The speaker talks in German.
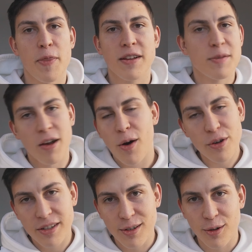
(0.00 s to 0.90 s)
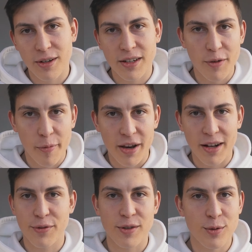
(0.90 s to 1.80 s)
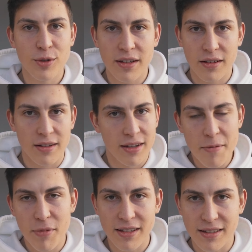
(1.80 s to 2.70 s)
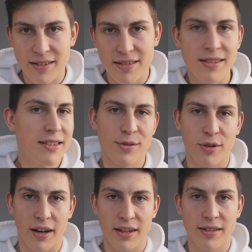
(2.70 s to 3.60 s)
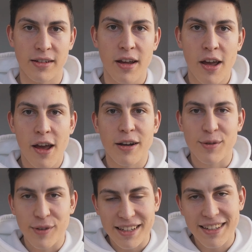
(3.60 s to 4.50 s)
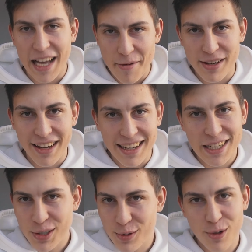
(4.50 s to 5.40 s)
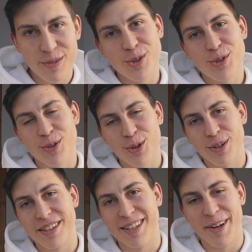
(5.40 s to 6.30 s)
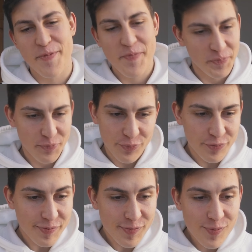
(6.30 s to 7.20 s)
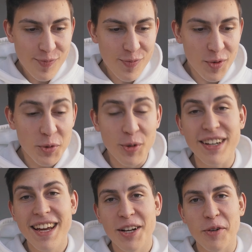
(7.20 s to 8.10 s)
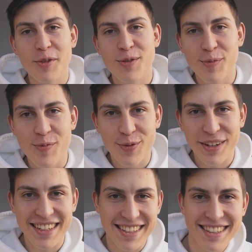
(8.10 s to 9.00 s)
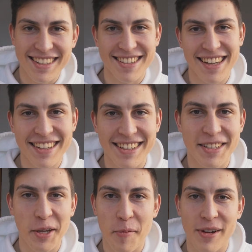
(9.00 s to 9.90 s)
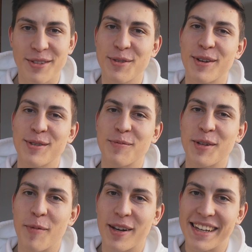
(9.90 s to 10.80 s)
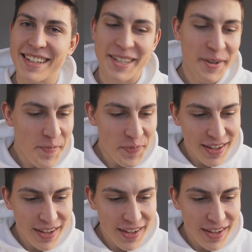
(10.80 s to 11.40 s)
dann ist man auch nicht glücklich, weil man halt versucht, immer dieses Ziel zu erreichen. Deswegen kann man eigentlich nur wunschlos glücklich sein. Gut, kommen wir zum vielleicht interessanteren Thema, und zwar zum Thema Dating.